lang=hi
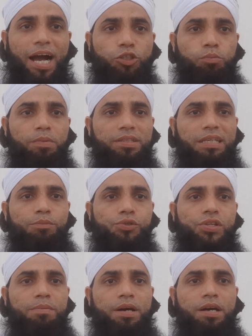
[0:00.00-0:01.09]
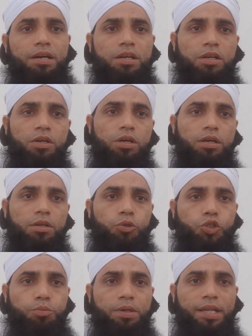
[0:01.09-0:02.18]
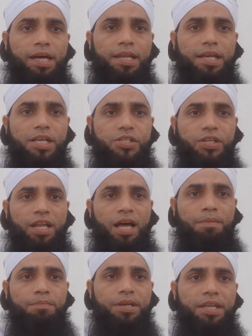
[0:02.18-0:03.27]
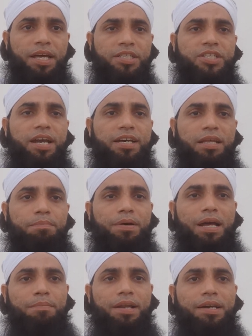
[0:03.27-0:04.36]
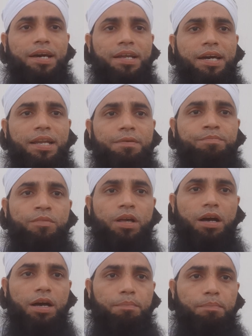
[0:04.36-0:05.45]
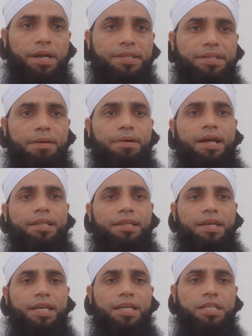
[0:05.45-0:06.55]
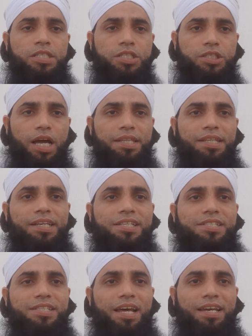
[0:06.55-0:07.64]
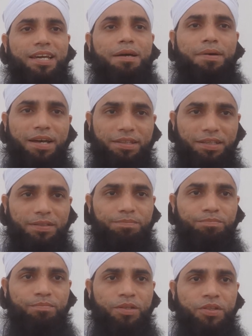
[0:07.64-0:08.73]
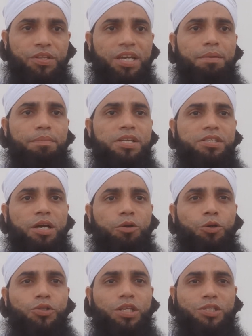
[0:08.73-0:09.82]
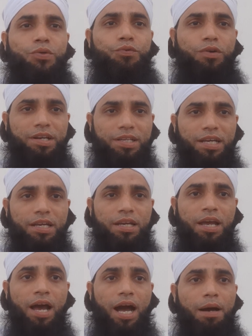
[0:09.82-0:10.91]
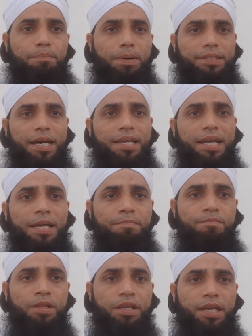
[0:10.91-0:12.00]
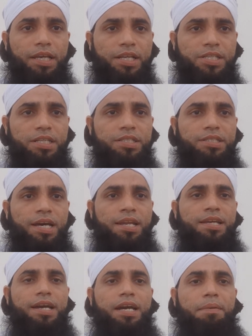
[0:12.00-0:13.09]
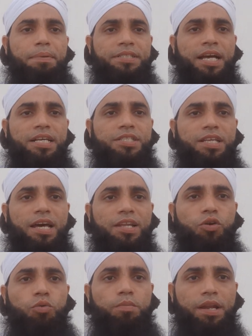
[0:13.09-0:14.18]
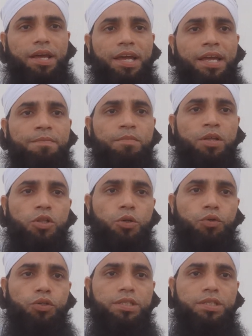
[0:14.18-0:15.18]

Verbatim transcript: आज उम्मत मुस्लिमा दुश्मनान इस्लाम के नक्श कदम पर अमल कर कर बर्थडे बनाते हैं शादी की सालगिरह बनाते हैं दीन में इसका कोई तस्वुर नहीं है आप बताइए कि किसी इंसान की अगर पचास साल की उम्र है तो वो